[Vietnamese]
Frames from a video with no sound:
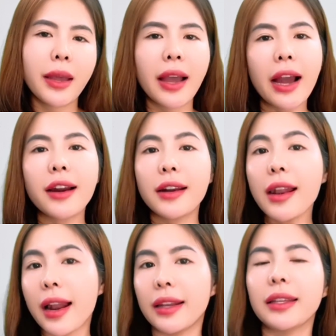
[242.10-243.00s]
pH
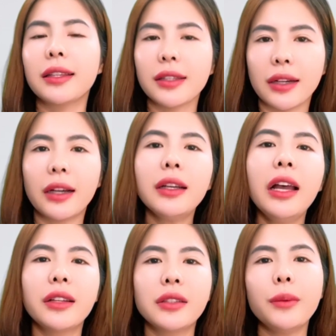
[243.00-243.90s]
rất là lý tưởng
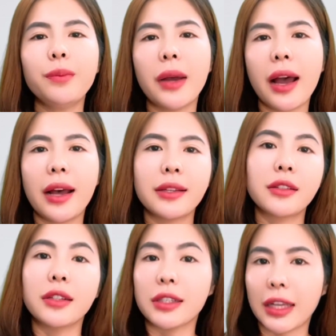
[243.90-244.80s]
giúp
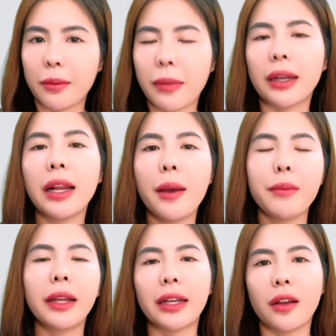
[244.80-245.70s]
uh, rửa sạch mặt,
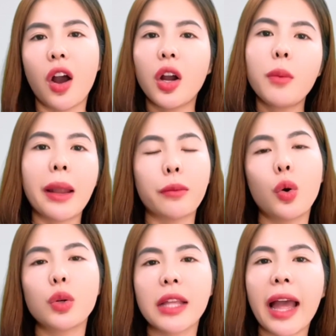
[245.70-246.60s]
bên cạnh đó không làm
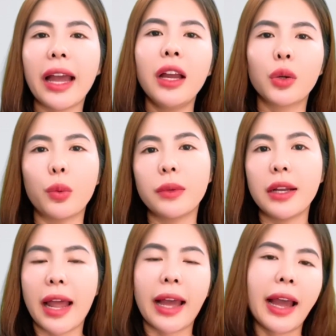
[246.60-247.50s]
khô da cũng
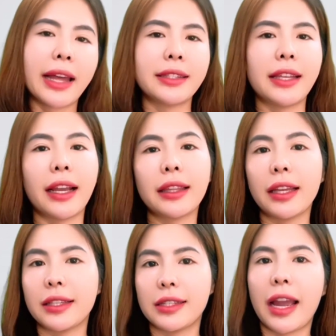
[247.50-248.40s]
như là hạn chế cái
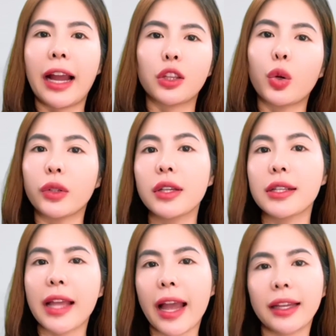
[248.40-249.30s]
tình trạng tổn
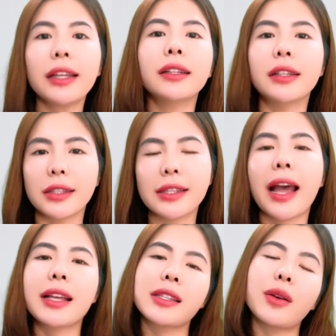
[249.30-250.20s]
thương da, kích ứng
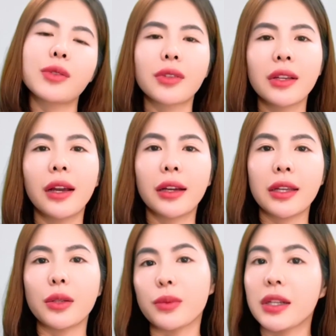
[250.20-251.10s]
da sau
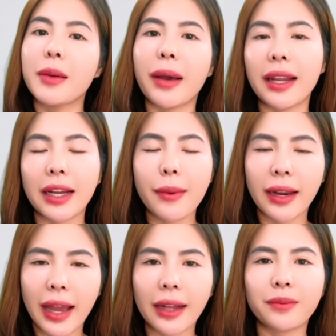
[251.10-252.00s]
khi dùng sữa rửa mặt ha các
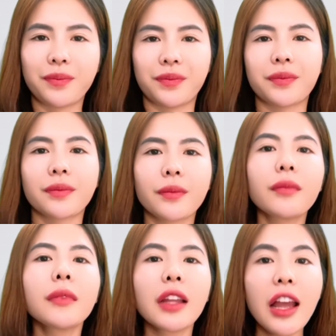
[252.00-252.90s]
bạn ha.
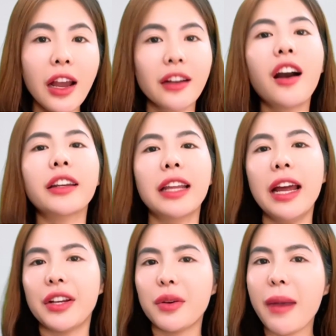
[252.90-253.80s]
Còn
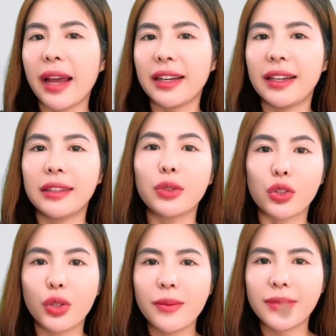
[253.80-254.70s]
nếu bạn
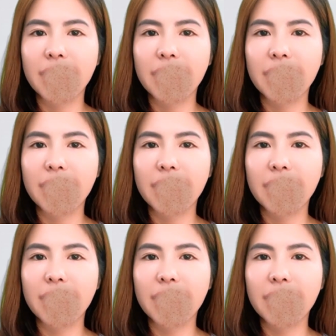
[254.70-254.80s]
thuộc tiếp